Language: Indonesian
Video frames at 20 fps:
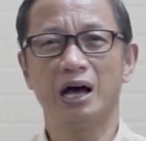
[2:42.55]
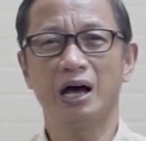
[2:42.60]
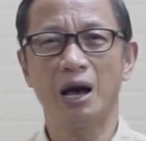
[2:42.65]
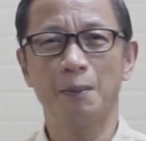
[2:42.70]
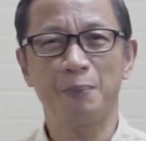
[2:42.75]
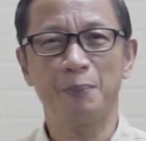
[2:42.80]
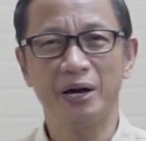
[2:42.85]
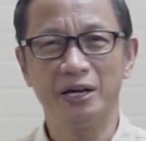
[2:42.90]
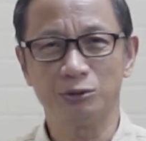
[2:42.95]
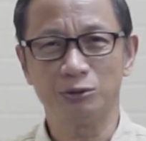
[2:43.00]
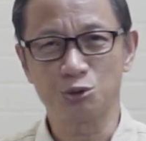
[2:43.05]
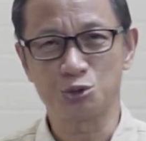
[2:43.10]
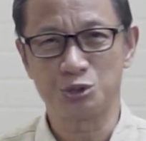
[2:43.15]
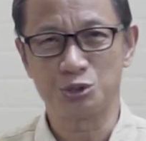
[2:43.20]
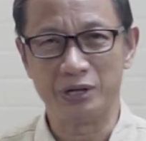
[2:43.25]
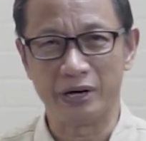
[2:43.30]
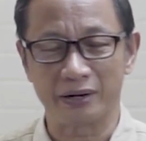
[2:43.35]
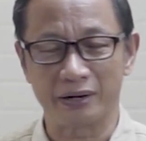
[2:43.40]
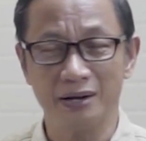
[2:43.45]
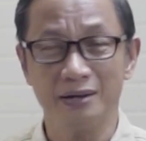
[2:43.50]
Apa itu
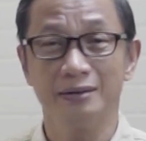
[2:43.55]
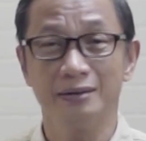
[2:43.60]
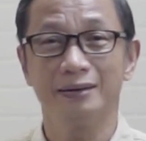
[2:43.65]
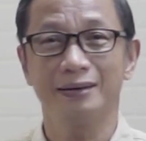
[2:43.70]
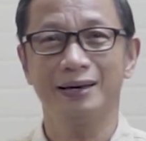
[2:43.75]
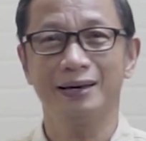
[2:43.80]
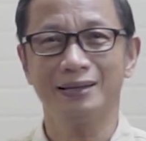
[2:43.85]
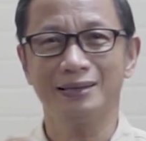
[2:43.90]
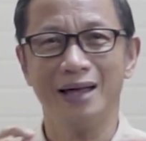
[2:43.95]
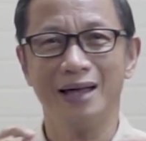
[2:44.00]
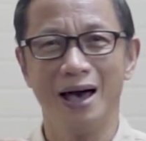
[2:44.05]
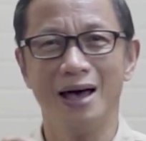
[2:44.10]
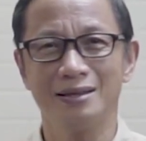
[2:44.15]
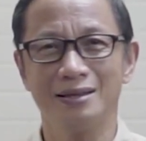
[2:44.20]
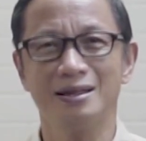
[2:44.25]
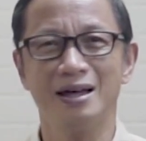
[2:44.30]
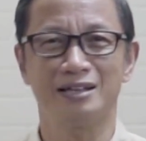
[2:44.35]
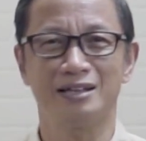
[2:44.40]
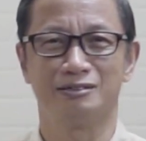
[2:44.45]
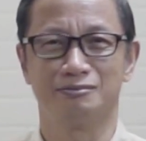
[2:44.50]
saudara?
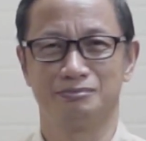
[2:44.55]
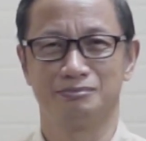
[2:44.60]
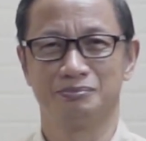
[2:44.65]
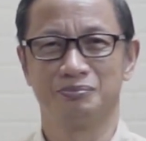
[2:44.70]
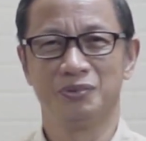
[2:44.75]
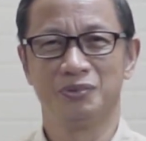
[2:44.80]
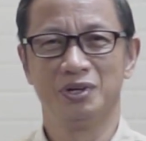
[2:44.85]
Ketaatan.